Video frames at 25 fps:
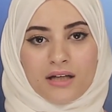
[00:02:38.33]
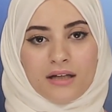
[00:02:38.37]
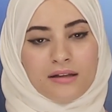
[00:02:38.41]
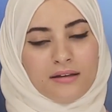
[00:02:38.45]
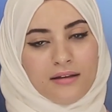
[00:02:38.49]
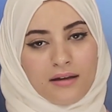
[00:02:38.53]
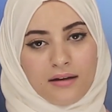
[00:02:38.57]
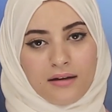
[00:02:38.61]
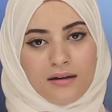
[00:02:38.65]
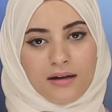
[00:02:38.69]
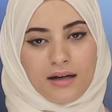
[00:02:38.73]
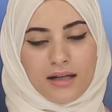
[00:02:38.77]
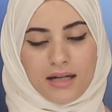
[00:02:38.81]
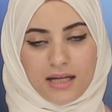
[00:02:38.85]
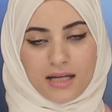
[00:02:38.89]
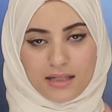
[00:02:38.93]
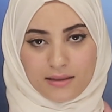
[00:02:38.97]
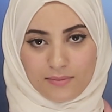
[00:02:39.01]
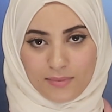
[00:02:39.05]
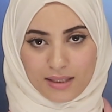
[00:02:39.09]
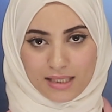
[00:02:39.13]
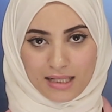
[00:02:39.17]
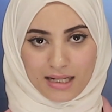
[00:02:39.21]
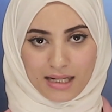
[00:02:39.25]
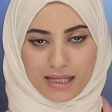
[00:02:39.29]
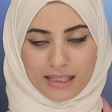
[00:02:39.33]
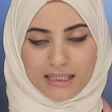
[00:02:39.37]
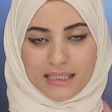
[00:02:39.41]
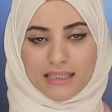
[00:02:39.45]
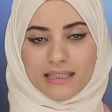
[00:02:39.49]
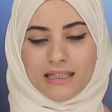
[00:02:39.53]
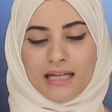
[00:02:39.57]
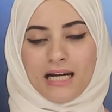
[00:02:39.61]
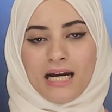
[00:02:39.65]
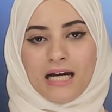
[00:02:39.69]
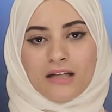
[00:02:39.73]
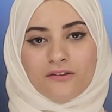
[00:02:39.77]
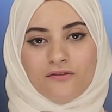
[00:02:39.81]
إثر الأزمة التي
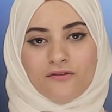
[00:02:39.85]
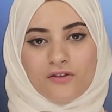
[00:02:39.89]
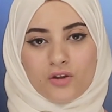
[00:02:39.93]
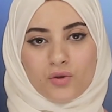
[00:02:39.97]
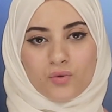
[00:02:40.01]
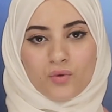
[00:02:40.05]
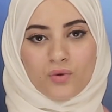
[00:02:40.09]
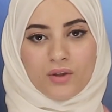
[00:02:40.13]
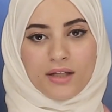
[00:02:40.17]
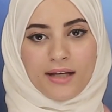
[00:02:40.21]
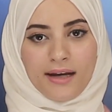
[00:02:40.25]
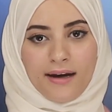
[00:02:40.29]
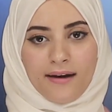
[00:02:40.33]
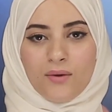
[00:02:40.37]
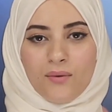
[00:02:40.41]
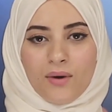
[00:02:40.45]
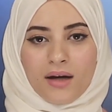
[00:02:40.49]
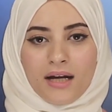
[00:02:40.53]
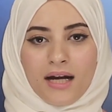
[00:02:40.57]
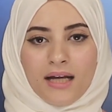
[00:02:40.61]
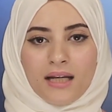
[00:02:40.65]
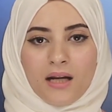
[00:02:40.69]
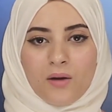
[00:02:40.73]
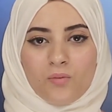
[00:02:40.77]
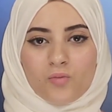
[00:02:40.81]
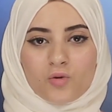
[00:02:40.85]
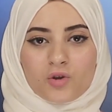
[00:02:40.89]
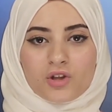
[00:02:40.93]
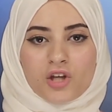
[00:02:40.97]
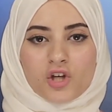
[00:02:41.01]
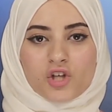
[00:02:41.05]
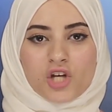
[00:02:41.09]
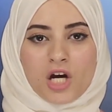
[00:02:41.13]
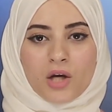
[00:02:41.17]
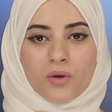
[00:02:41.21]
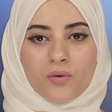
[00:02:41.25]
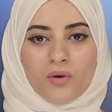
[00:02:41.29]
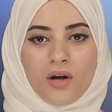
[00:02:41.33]
اندلعت في سوريا وكان
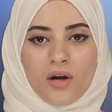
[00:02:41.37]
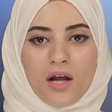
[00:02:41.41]
المستشار